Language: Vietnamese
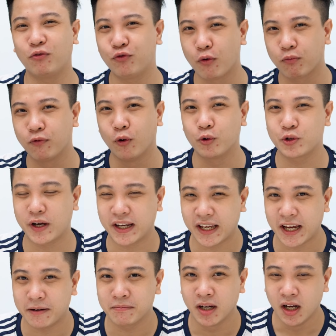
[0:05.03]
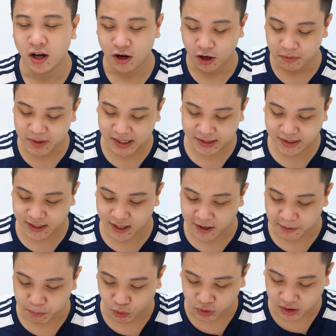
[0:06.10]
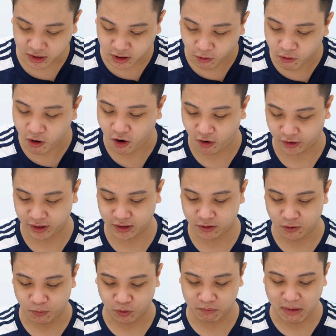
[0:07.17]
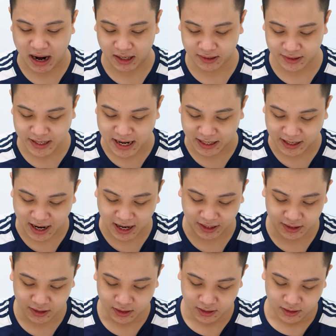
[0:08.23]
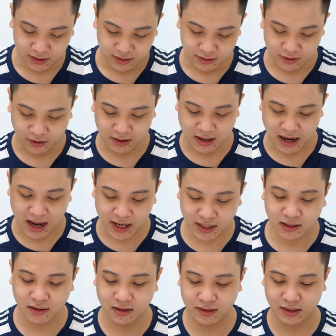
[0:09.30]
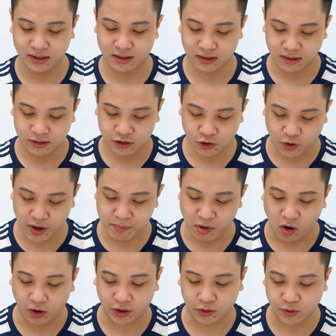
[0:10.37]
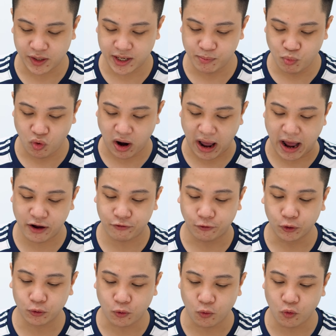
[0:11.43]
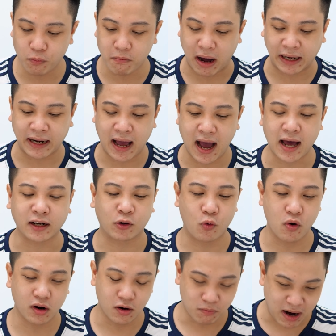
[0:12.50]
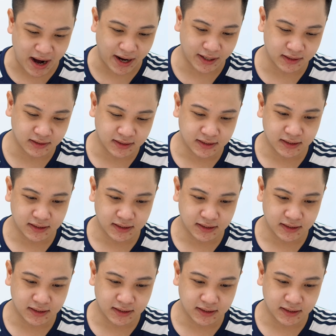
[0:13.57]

để phục vụ cho anh em. Hôm nay sẽ là một câu hỏi của một bạn để lại. Đó là anh ơi, cho em hỏi có nên mua iPhone cũ bản Hàn Quốc không ạ?